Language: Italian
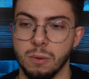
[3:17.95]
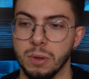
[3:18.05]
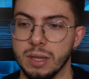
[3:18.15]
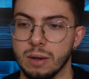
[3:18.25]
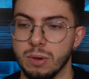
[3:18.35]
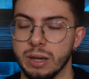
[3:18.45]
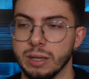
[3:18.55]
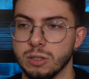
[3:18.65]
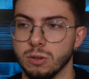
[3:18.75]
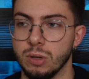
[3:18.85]
Quindi a quelle
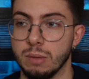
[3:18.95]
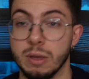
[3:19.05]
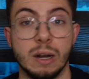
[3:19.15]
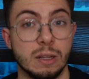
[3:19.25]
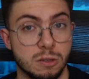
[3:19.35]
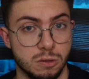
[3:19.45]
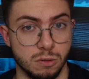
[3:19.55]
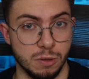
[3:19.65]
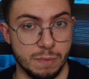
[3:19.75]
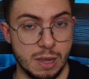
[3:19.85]
che sono le mie
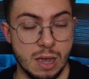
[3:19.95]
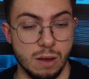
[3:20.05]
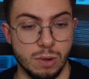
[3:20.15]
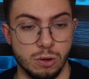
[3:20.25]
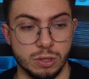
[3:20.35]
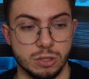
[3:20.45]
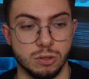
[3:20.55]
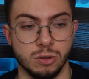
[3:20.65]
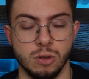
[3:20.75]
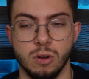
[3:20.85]
relazioni, quello che
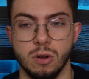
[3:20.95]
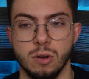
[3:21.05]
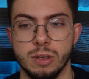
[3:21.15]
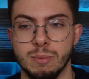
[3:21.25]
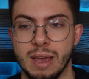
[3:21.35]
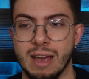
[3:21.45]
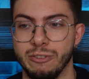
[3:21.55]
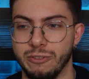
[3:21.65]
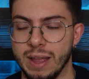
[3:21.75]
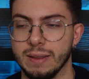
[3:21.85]
sono i miei
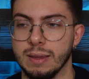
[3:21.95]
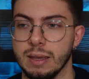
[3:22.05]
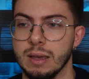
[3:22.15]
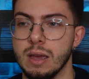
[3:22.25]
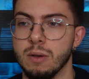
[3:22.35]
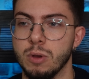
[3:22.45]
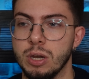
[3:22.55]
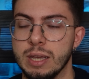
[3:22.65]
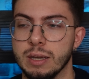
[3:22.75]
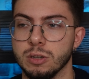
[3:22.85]
affetti,
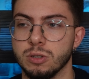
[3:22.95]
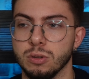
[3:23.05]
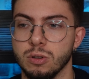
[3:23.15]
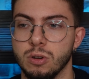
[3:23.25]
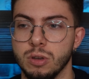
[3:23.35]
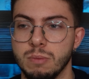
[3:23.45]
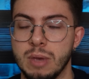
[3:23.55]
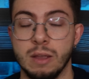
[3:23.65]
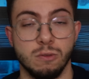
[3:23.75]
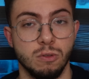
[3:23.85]
quelli che sono i
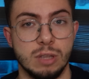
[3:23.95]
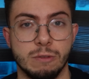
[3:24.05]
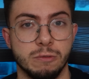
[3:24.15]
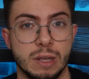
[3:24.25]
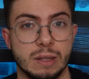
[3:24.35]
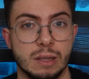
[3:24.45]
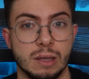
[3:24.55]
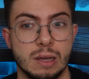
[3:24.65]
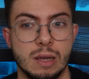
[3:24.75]
miei non affetti.